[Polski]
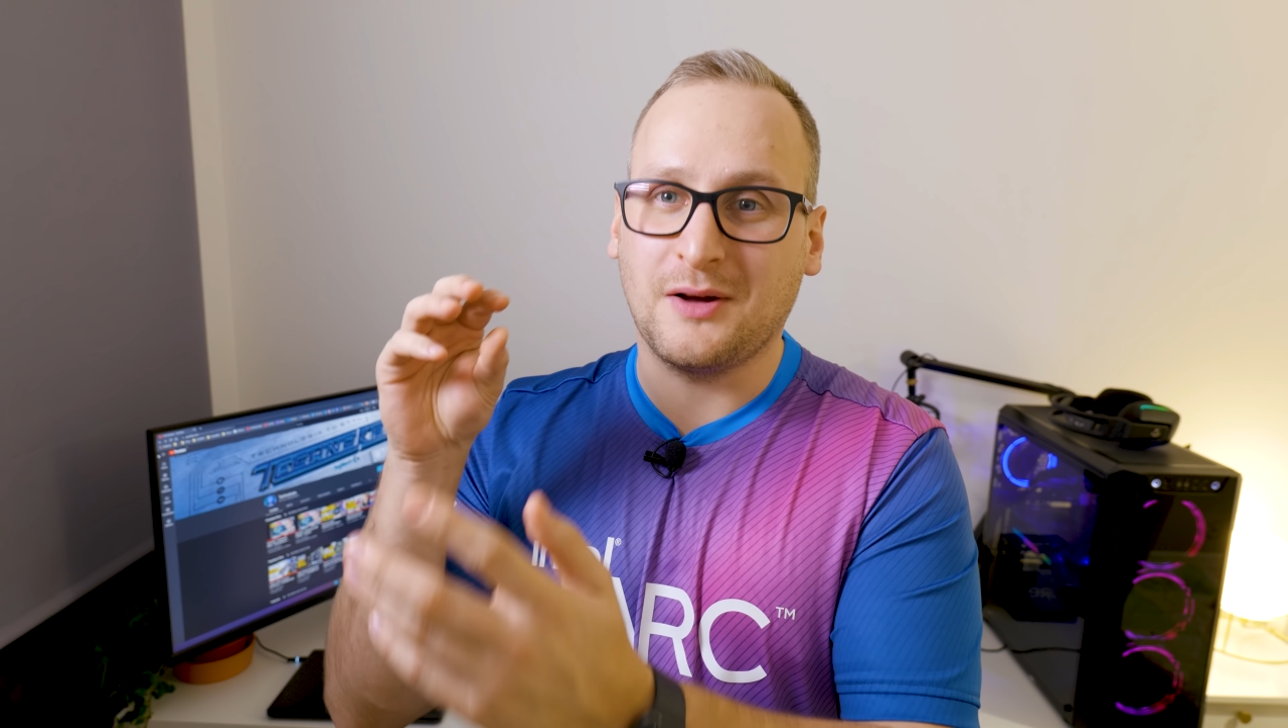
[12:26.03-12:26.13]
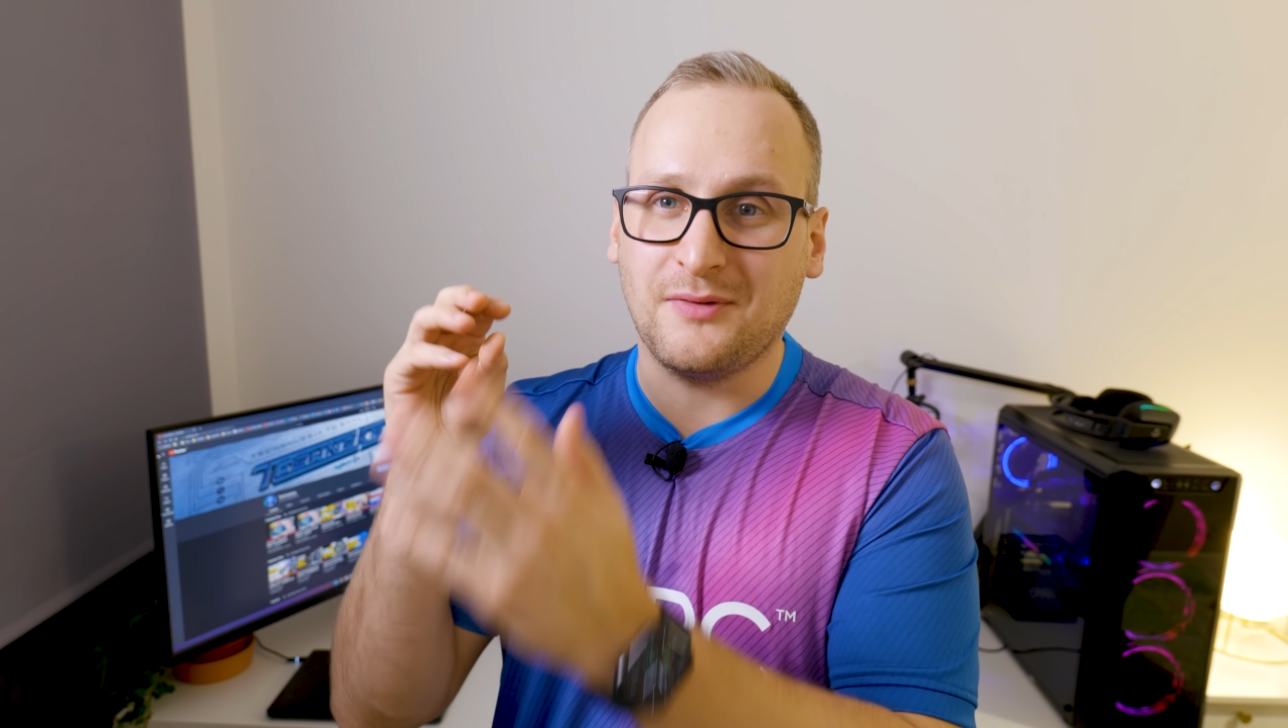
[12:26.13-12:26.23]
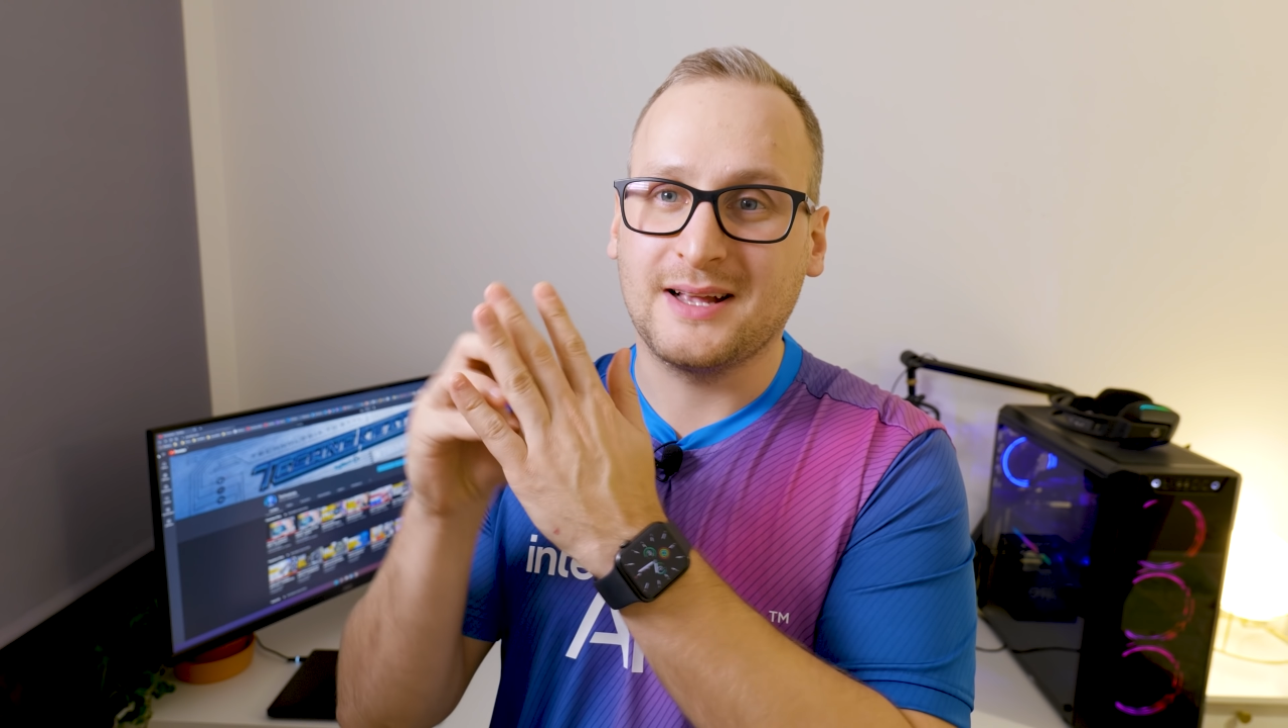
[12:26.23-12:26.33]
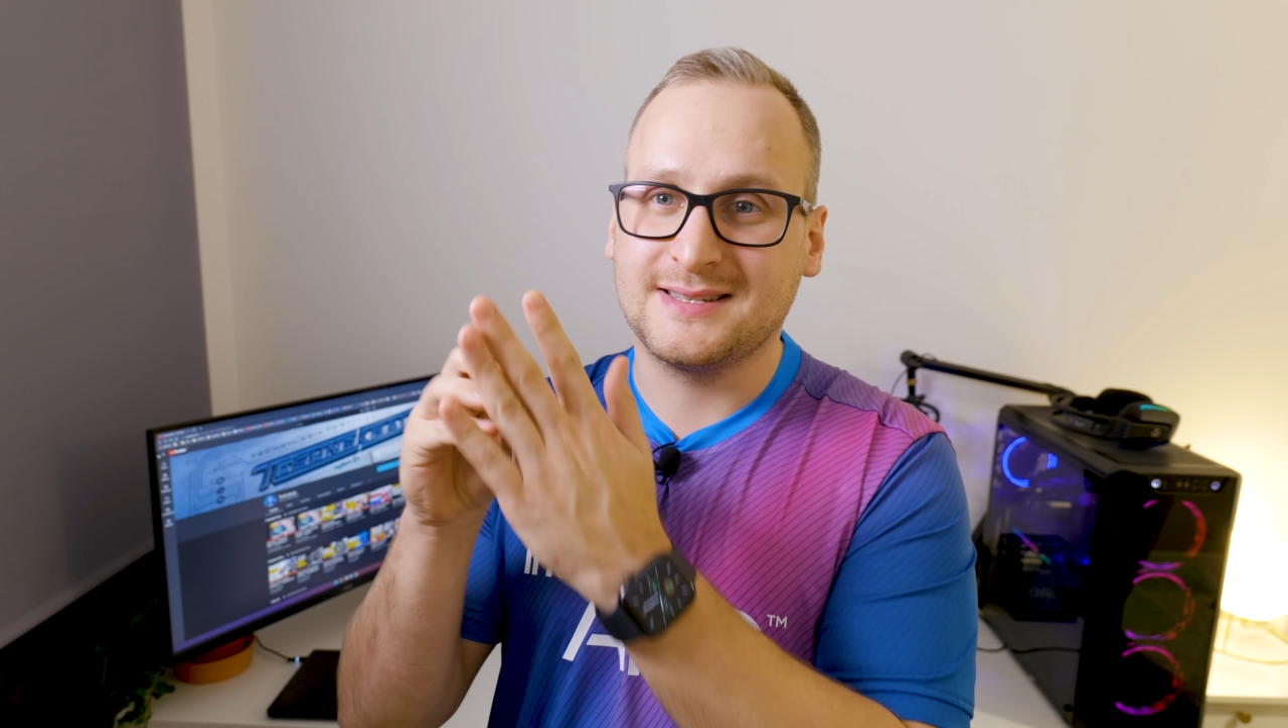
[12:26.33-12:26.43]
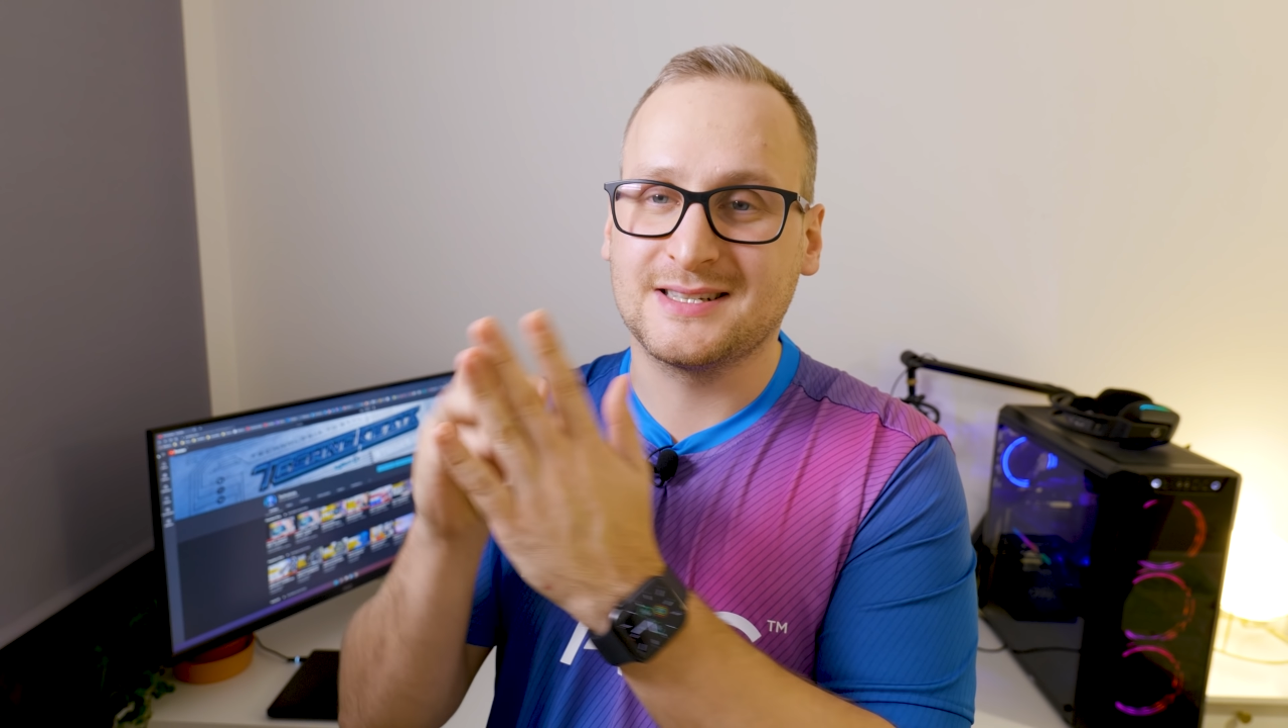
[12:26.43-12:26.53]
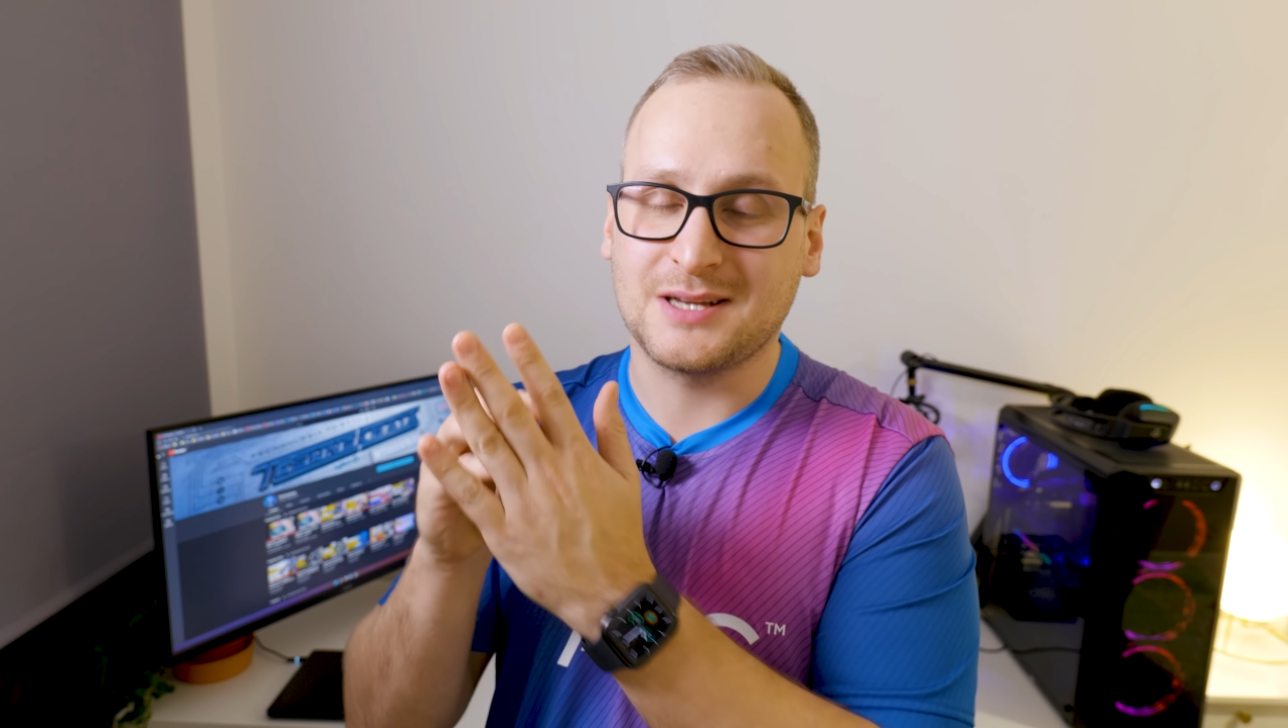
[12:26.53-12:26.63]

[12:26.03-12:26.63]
kawałek z